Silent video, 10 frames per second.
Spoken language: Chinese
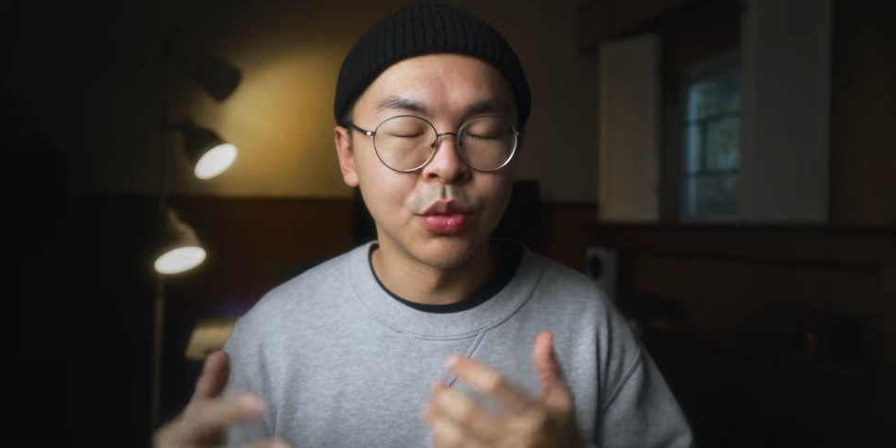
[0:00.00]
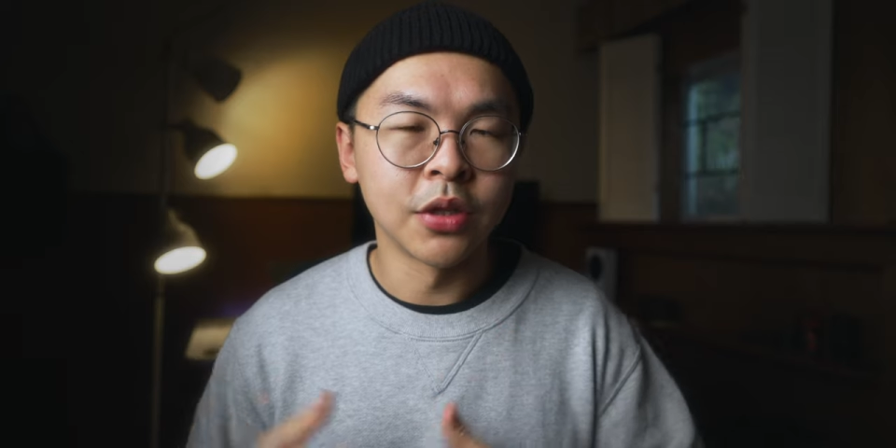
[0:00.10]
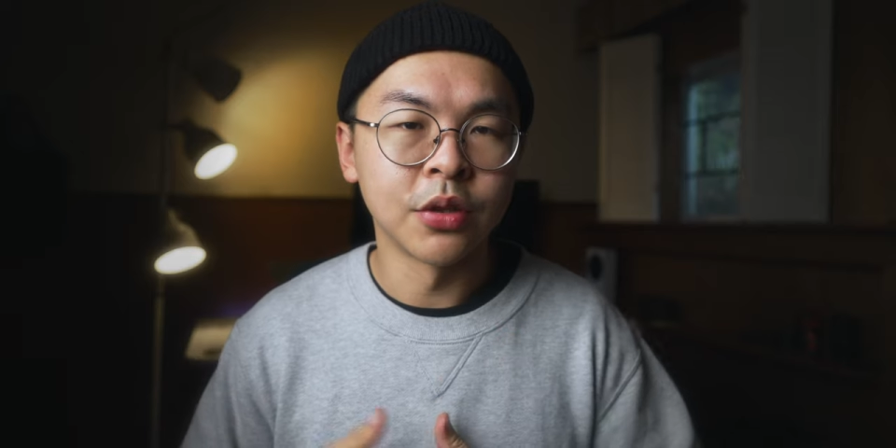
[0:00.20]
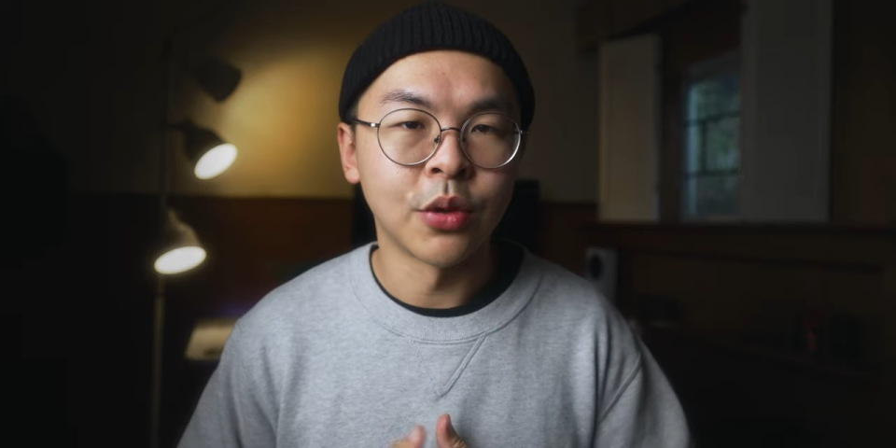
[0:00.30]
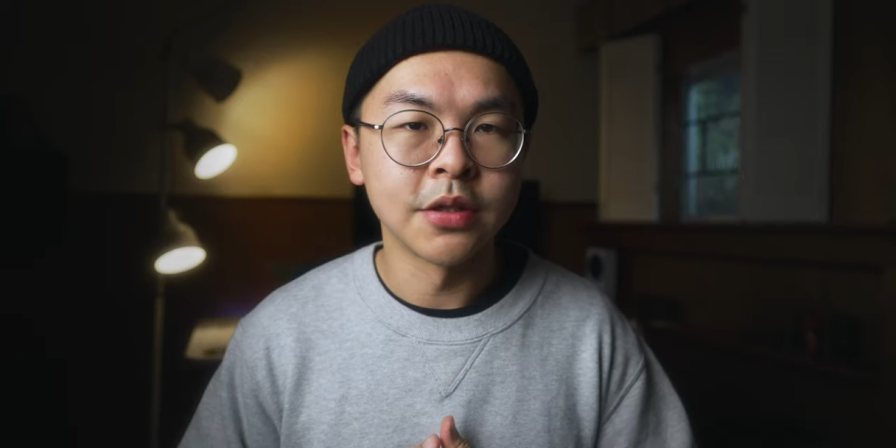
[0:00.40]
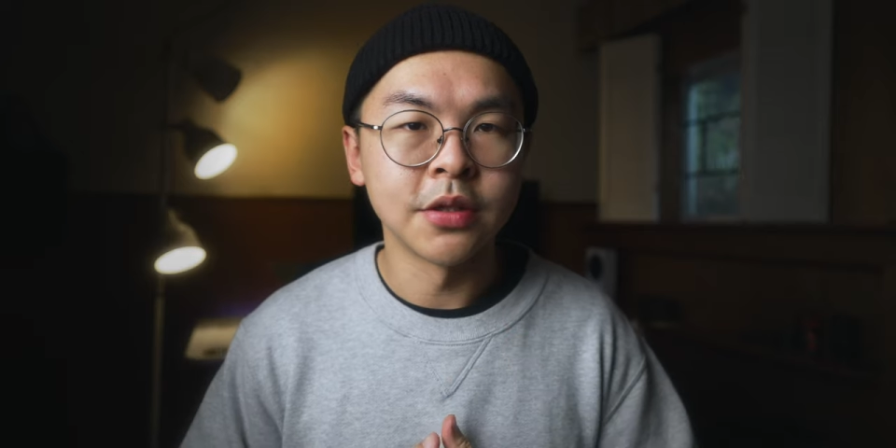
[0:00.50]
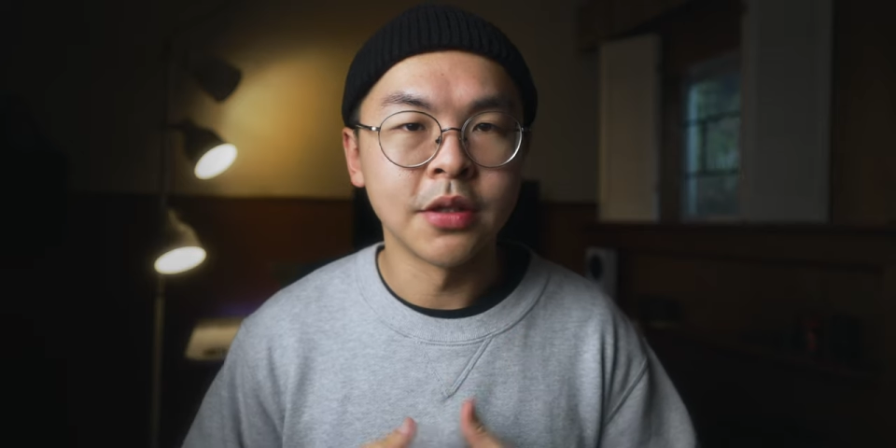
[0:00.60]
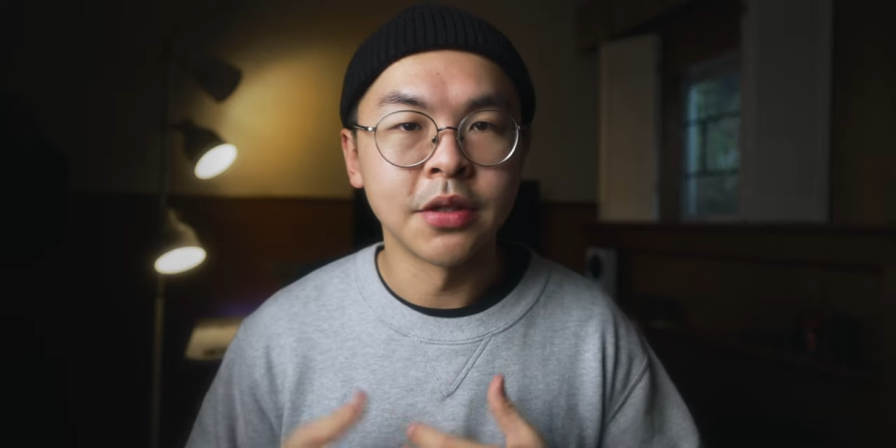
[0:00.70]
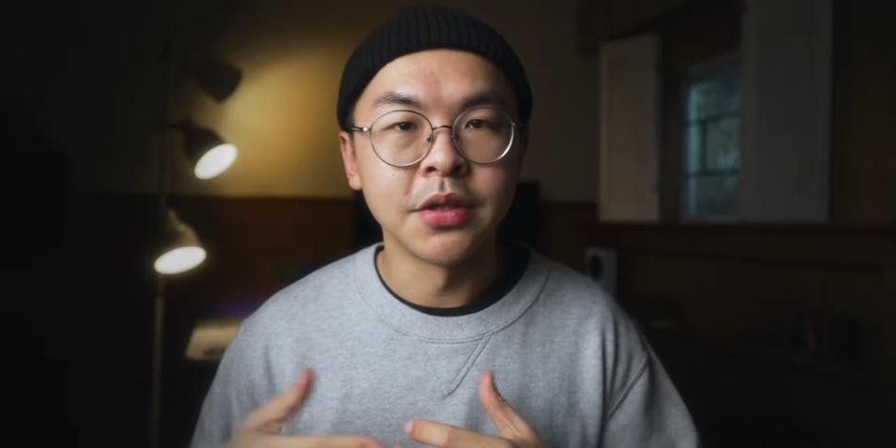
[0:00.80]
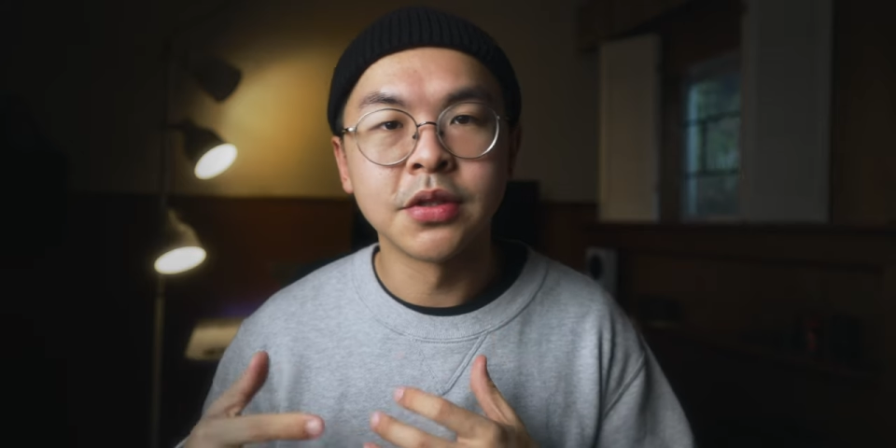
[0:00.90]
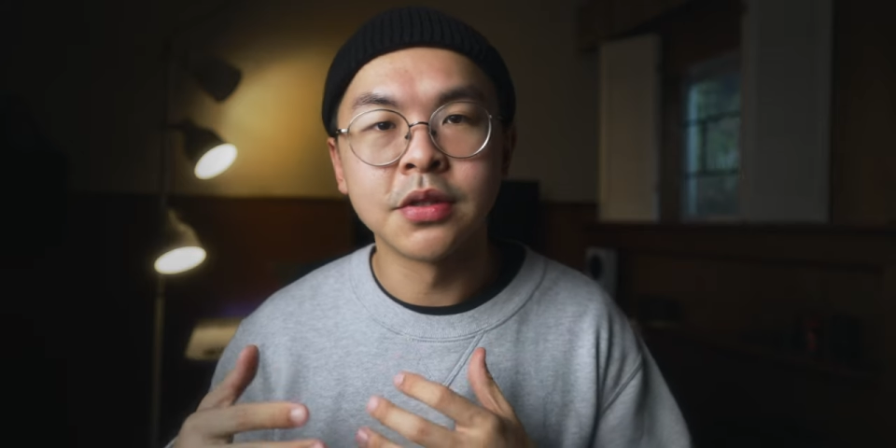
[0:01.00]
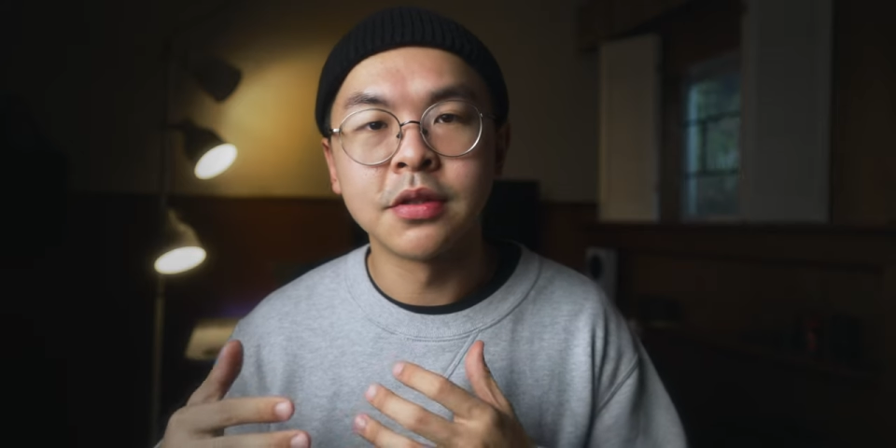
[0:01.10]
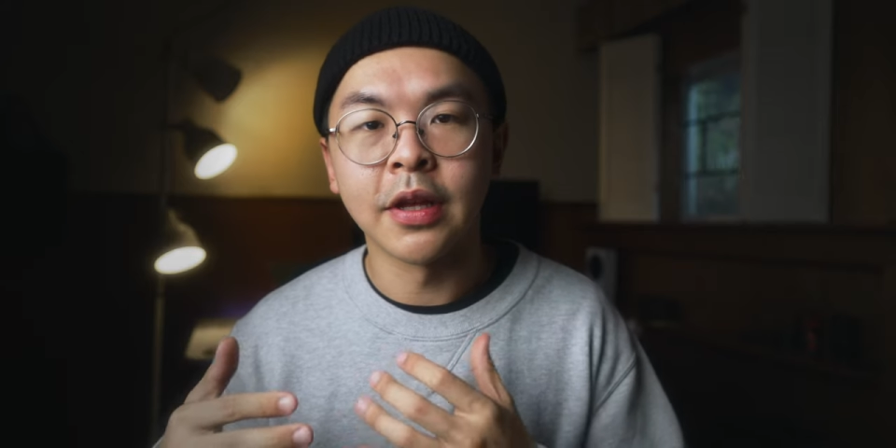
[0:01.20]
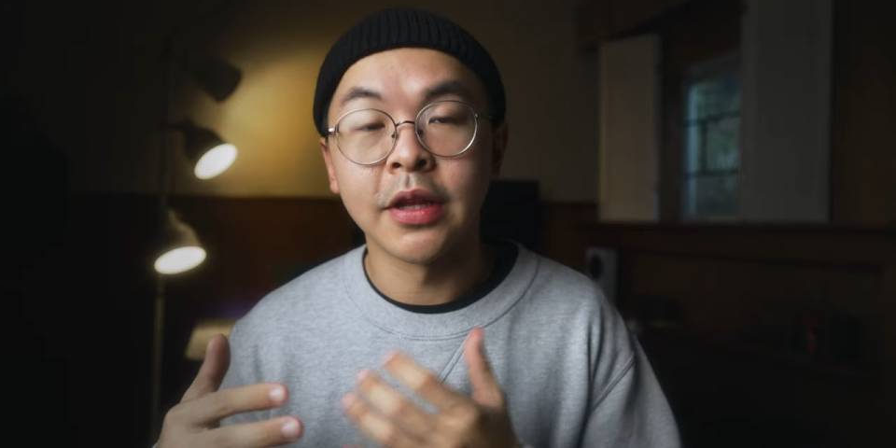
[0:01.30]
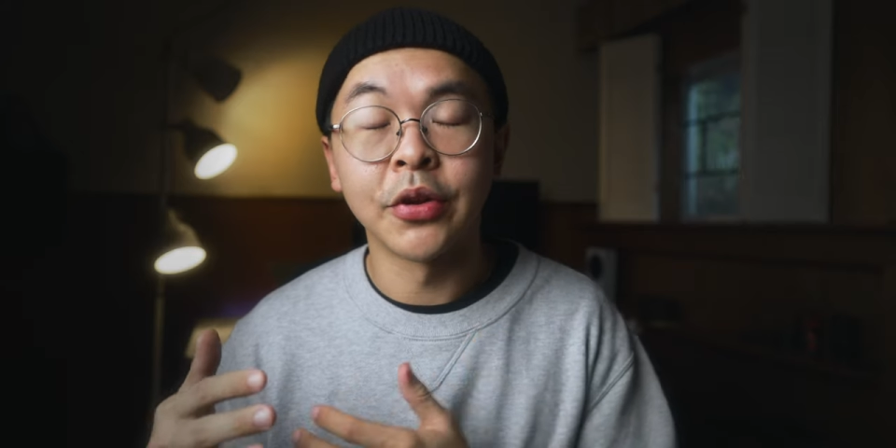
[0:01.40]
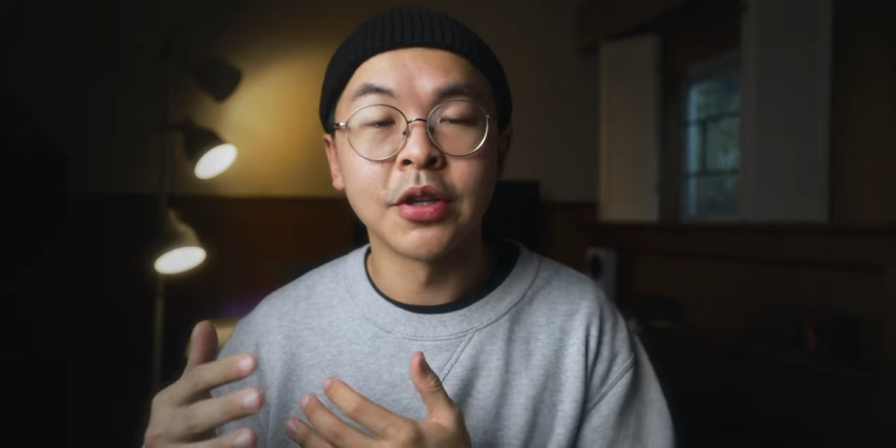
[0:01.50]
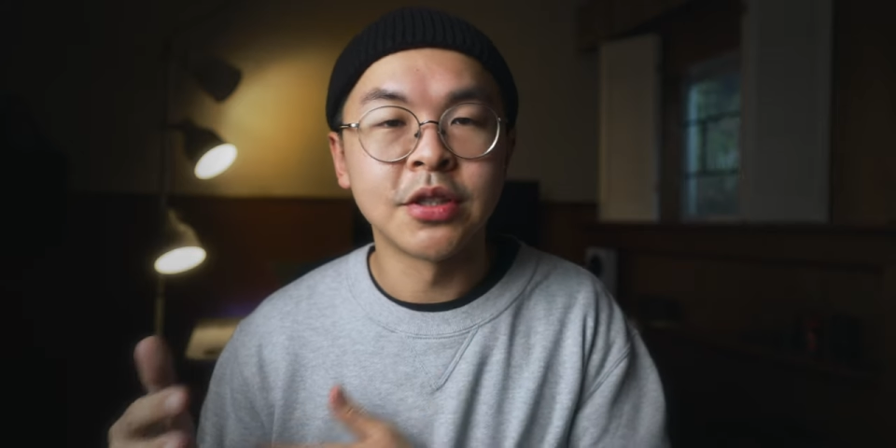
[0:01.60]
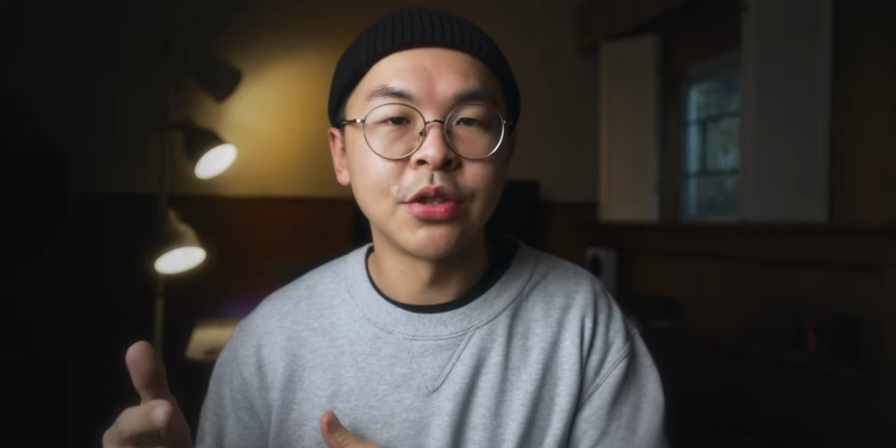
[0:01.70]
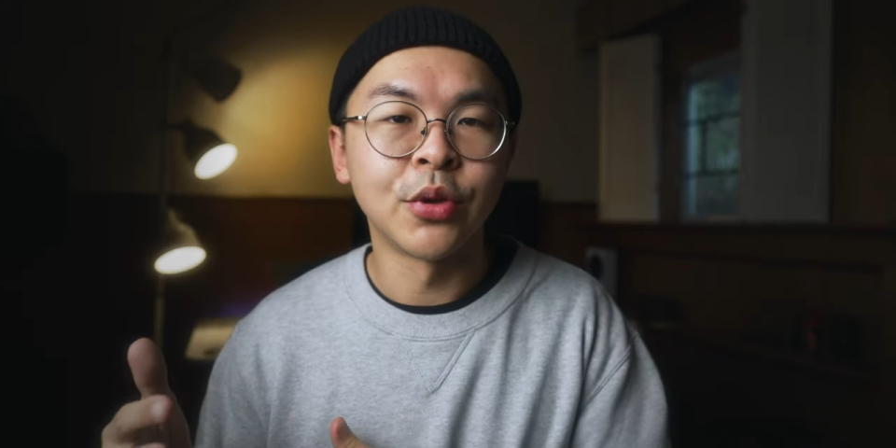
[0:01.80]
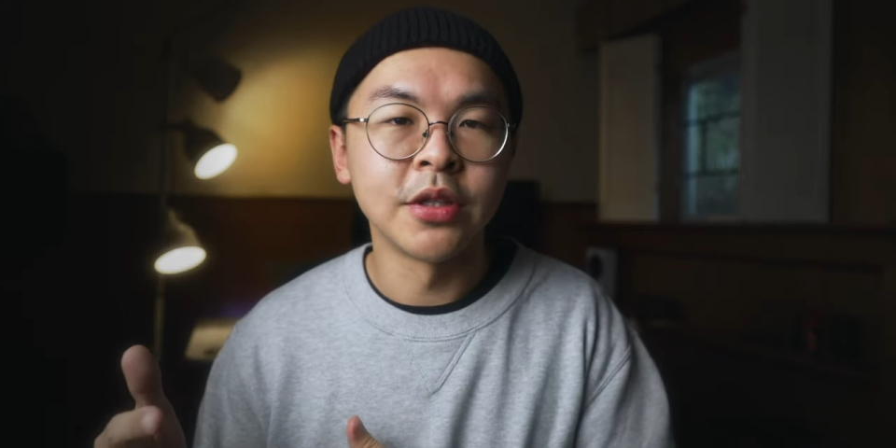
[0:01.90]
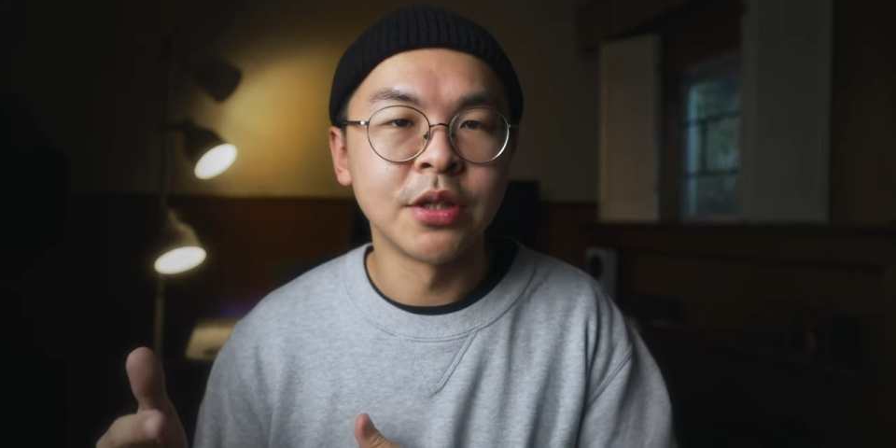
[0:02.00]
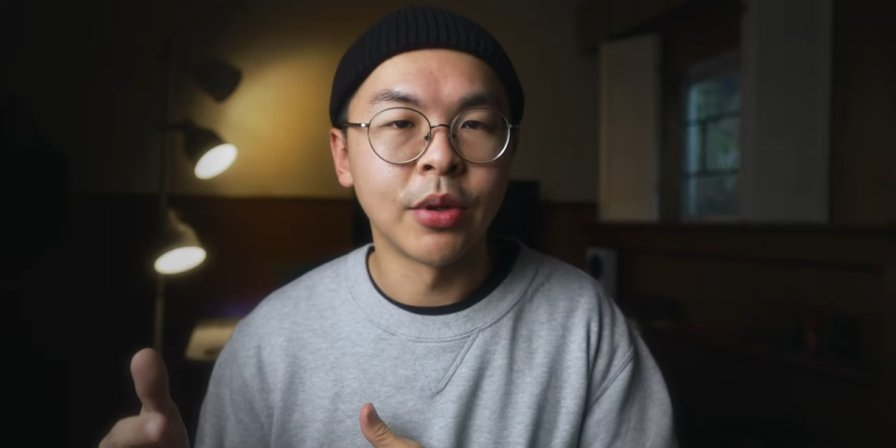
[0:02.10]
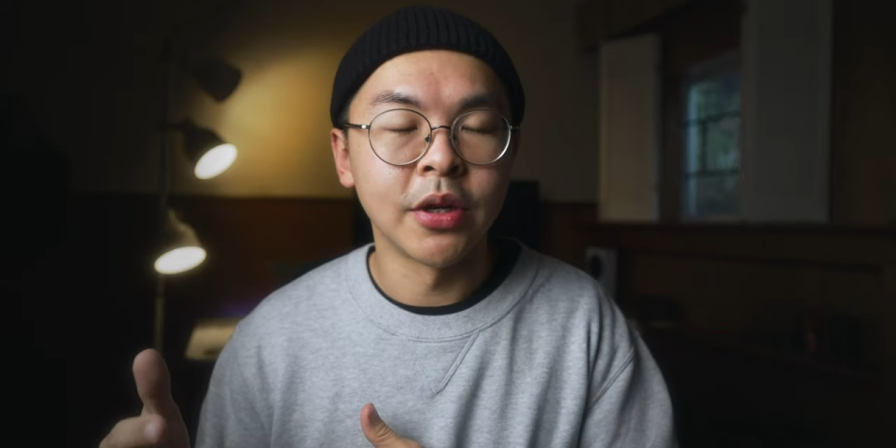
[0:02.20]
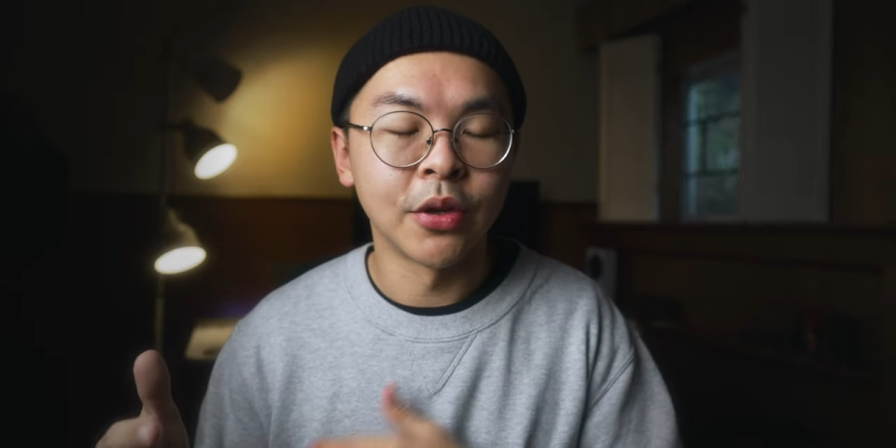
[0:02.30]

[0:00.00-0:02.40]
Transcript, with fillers: 温哥华这里，可能是来到了一个新环境吧，